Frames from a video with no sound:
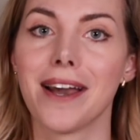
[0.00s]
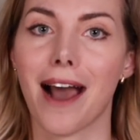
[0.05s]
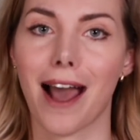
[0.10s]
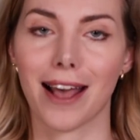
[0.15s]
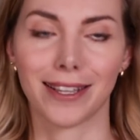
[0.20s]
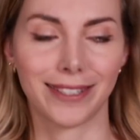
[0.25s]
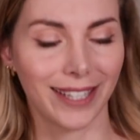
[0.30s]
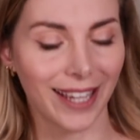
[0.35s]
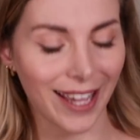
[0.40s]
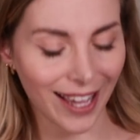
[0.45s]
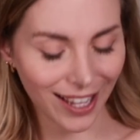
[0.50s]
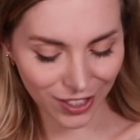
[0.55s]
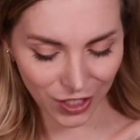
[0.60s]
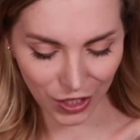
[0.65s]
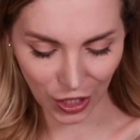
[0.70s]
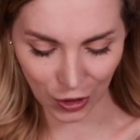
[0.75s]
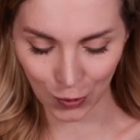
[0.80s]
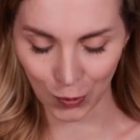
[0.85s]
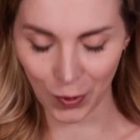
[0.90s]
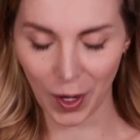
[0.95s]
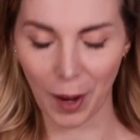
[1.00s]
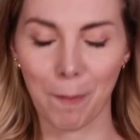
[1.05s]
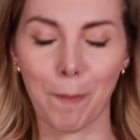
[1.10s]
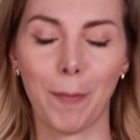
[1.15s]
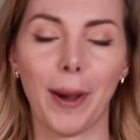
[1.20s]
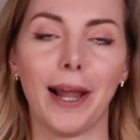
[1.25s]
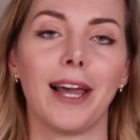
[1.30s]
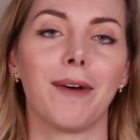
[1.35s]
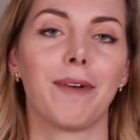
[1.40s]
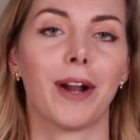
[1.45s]
Así es, es
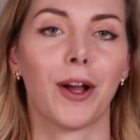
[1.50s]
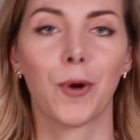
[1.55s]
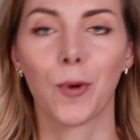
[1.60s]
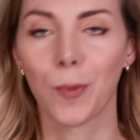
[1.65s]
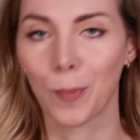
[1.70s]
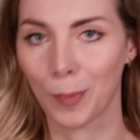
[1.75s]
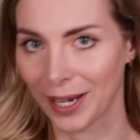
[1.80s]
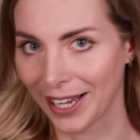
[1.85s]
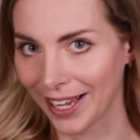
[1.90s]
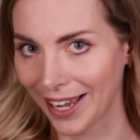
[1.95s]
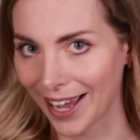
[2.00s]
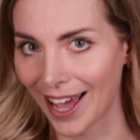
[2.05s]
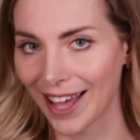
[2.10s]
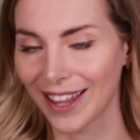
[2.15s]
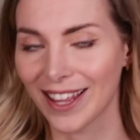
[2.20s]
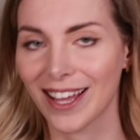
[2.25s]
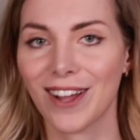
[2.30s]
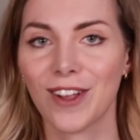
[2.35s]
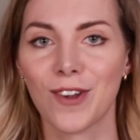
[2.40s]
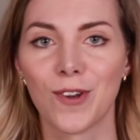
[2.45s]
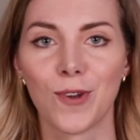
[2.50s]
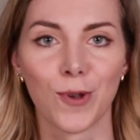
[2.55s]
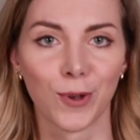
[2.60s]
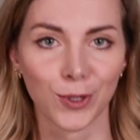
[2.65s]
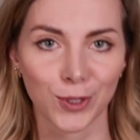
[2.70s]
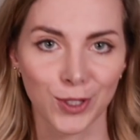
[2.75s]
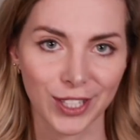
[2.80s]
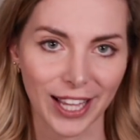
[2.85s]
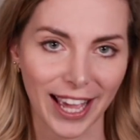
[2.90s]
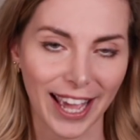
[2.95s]
una palabra complicada,
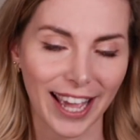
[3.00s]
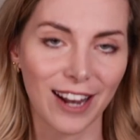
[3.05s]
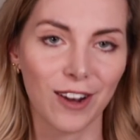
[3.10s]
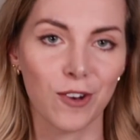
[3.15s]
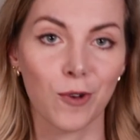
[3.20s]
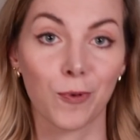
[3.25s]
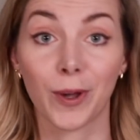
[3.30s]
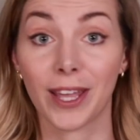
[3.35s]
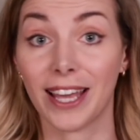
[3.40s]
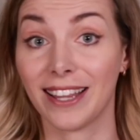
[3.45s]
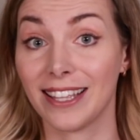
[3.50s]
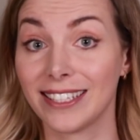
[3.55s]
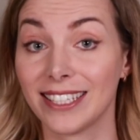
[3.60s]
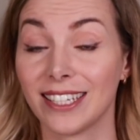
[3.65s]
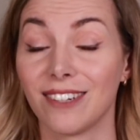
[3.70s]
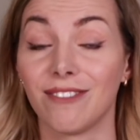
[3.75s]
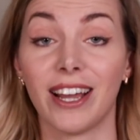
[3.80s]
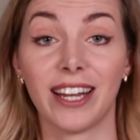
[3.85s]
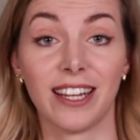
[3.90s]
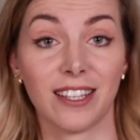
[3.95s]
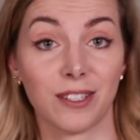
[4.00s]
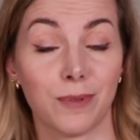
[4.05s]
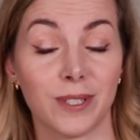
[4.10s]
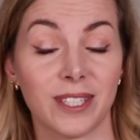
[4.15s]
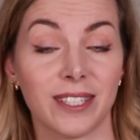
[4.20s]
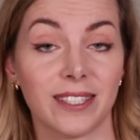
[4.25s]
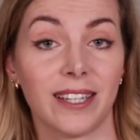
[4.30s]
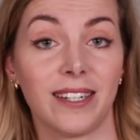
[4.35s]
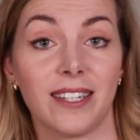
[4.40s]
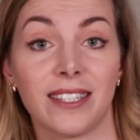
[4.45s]
lo sé, lo voy a decir varias
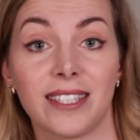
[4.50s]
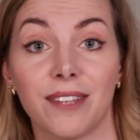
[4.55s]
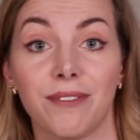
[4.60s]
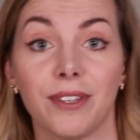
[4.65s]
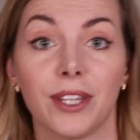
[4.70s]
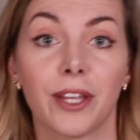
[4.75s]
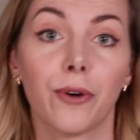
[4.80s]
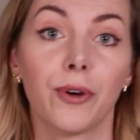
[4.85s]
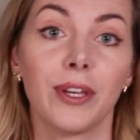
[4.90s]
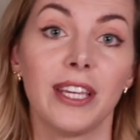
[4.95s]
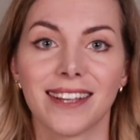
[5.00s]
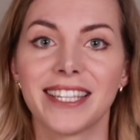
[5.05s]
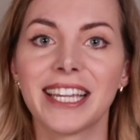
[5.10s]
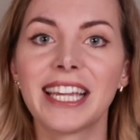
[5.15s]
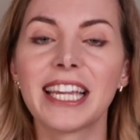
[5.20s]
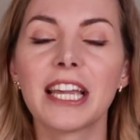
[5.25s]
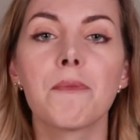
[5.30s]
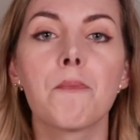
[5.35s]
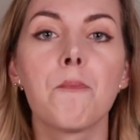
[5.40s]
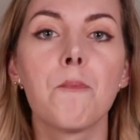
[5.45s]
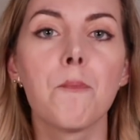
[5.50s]
veces en este video. Así que